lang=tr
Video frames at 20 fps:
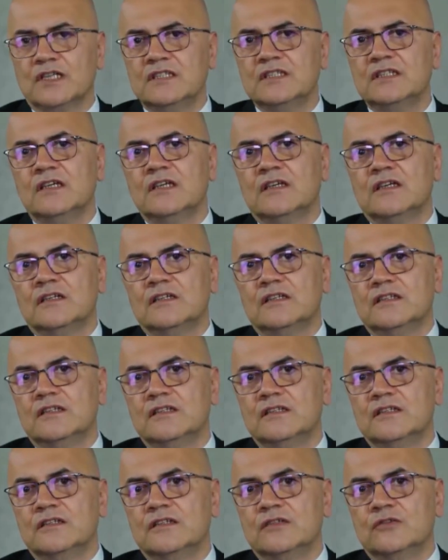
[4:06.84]
olan
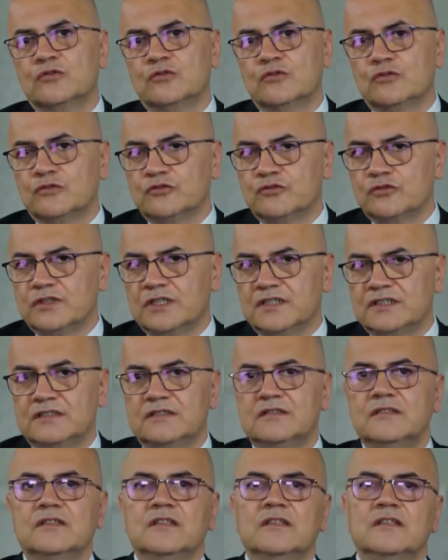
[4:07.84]
e,
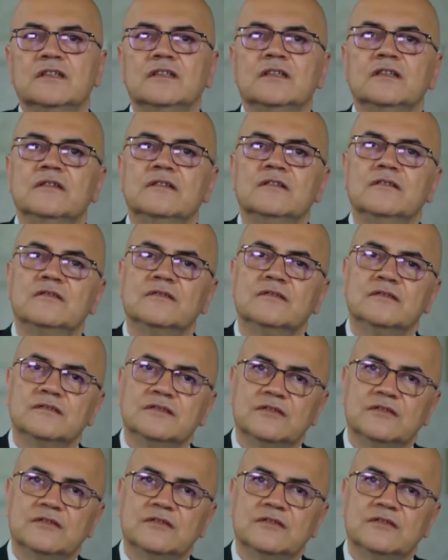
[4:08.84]
kuruluşların, e,